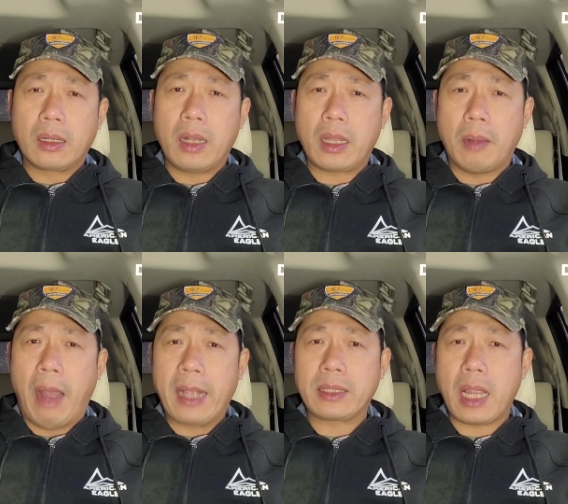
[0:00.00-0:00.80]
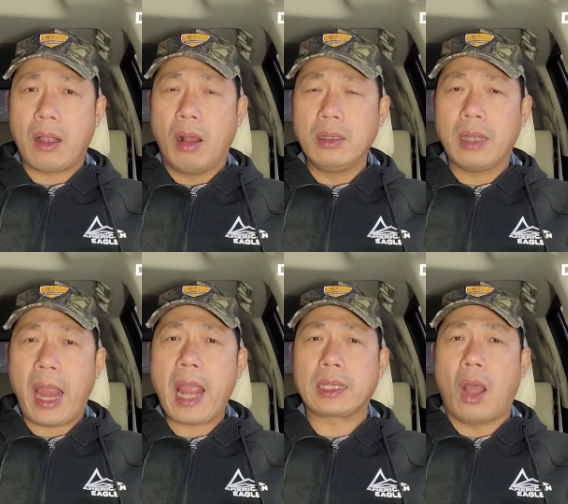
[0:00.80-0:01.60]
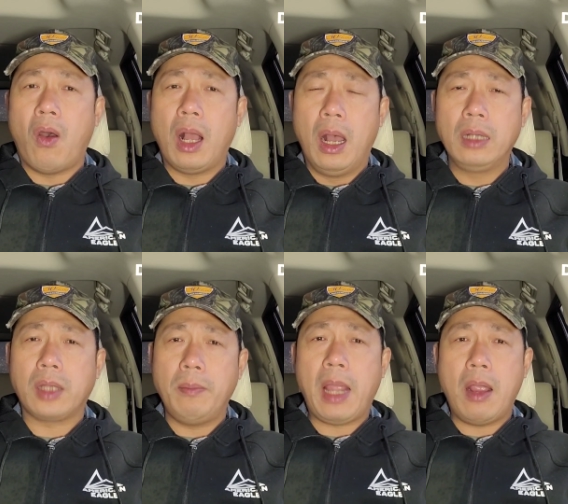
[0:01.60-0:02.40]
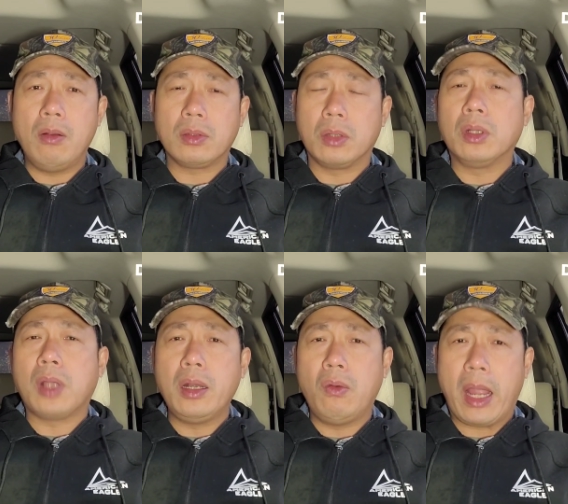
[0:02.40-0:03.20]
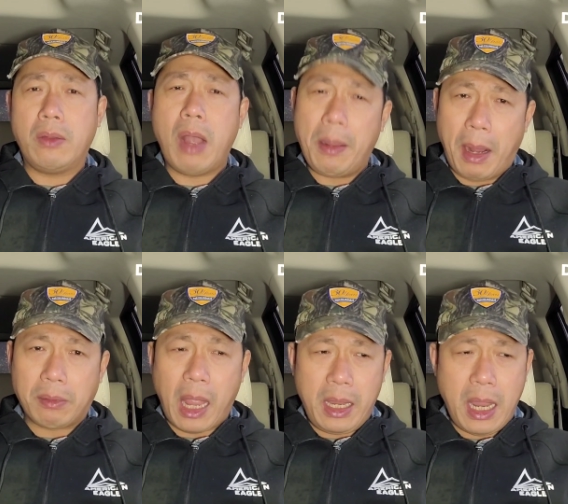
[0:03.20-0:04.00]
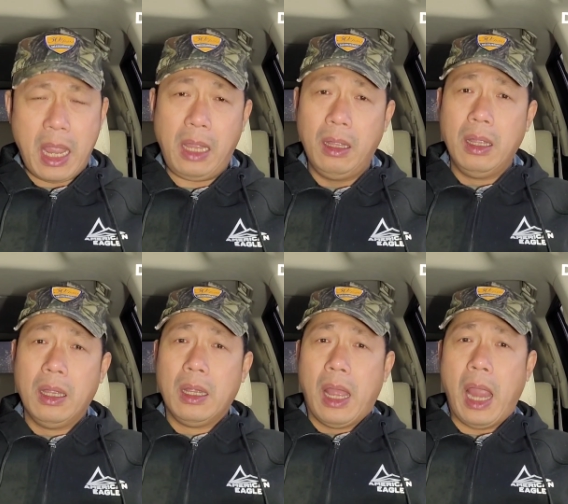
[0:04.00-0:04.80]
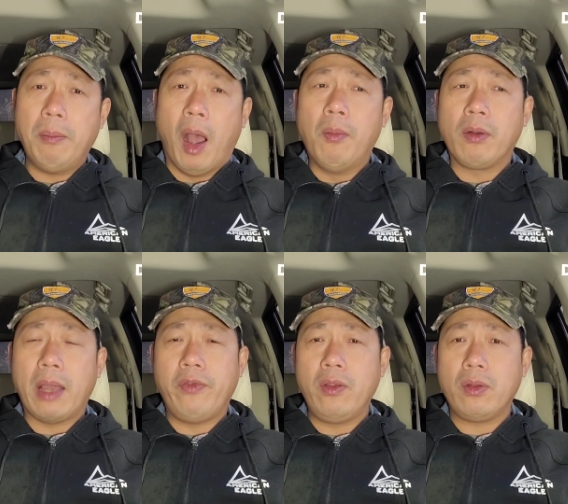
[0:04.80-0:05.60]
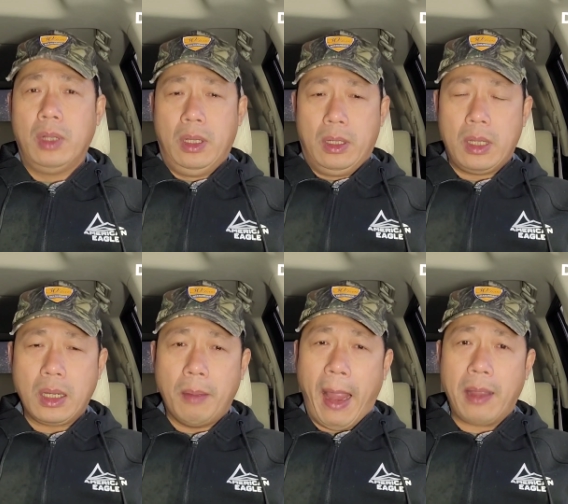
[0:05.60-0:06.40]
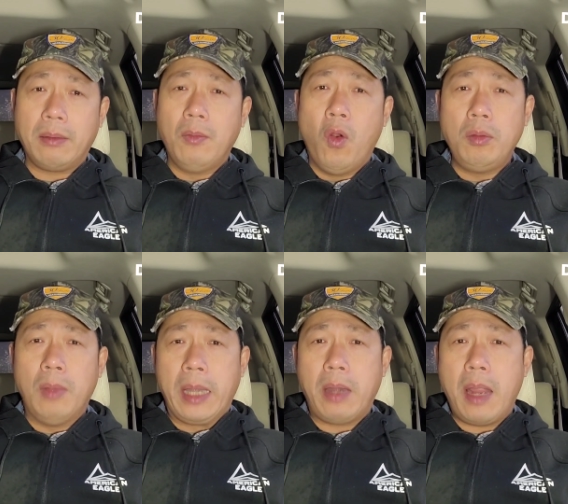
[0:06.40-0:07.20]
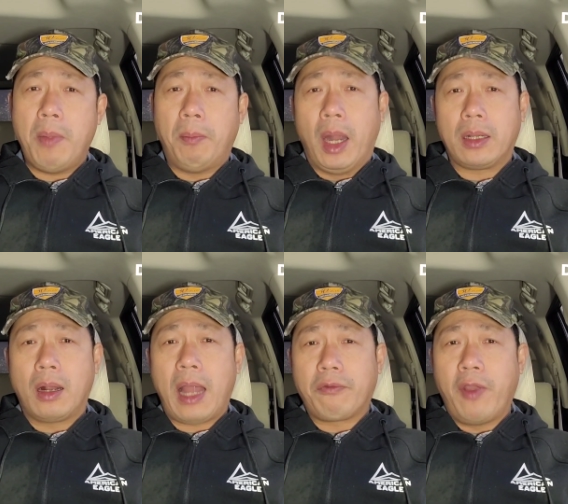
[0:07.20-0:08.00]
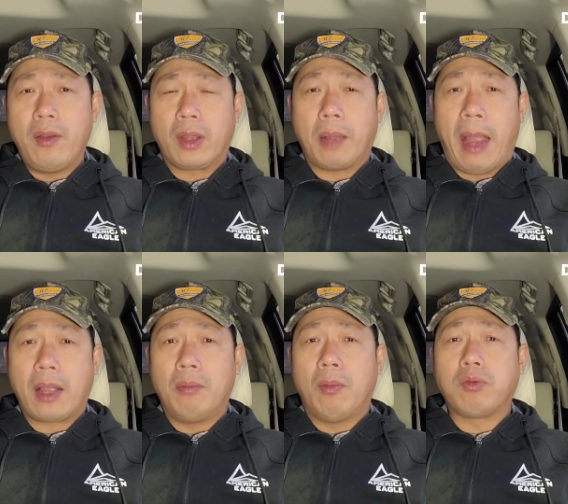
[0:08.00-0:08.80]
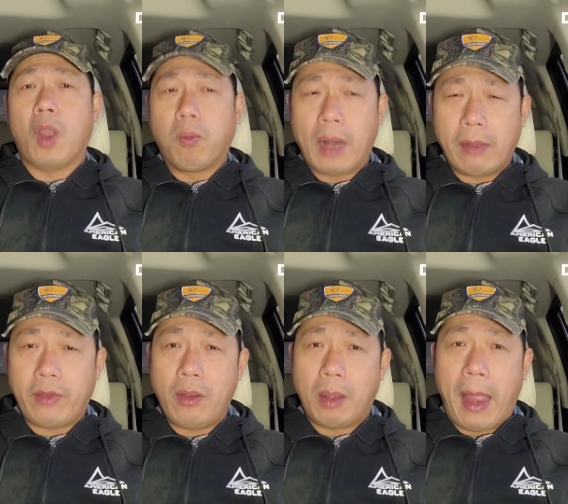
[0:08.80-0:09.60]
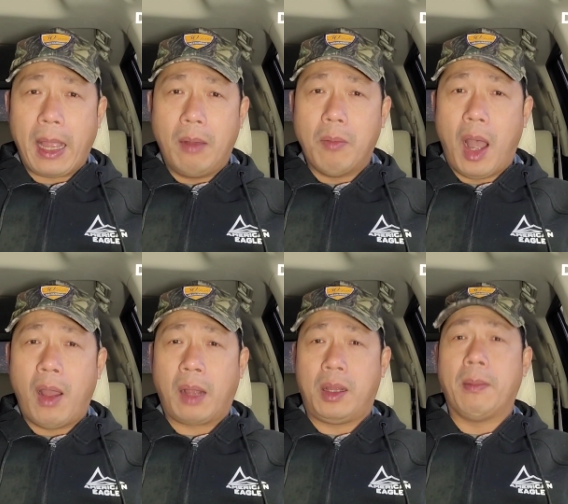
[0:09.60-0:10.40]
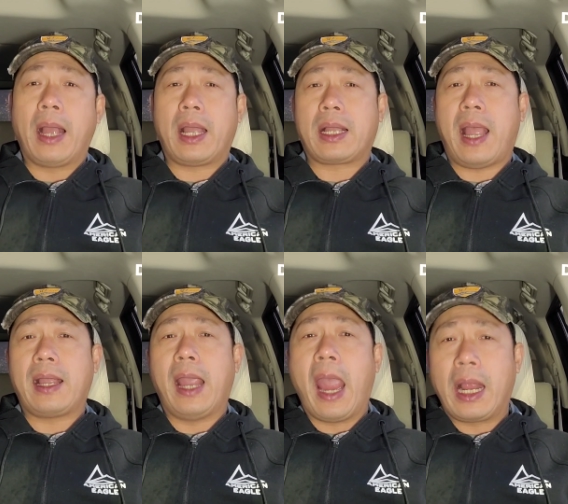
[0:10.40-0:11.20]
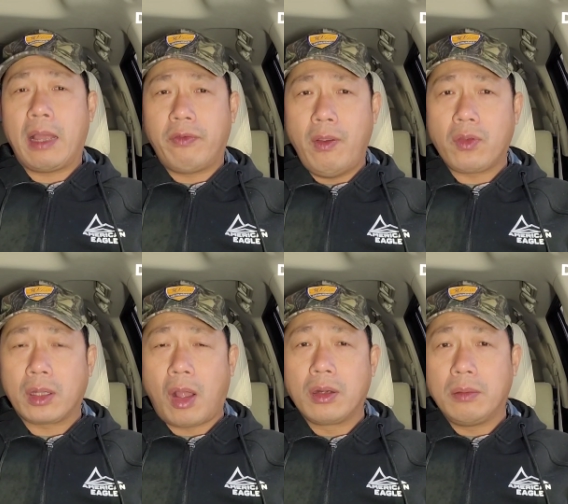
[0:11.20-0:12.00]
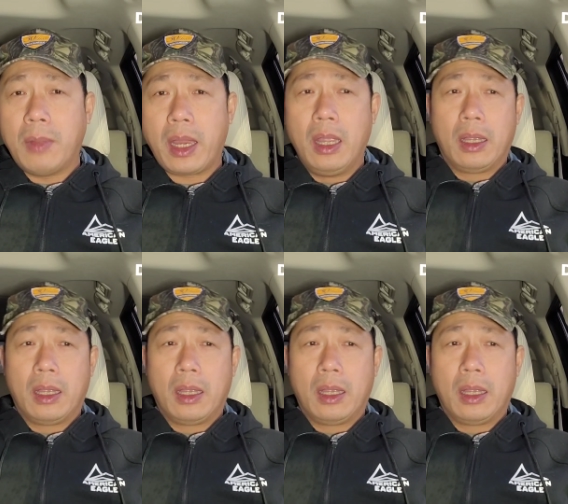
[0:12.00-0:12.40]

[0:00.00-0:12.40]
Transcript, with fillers: thì các bạn sẽ có được an toàn hơn tiệm neo cho nó tới nó quậy quá bạn thấy hả hãy bỏ một lá phiếu chứ các bạn muốn mình đi mà mình có một lá phiếu các bạn có một chục lá phiếu các bạn không bỏ hoặc các bạn cả cả ngàn lá phiếu trên toàn nước mỹ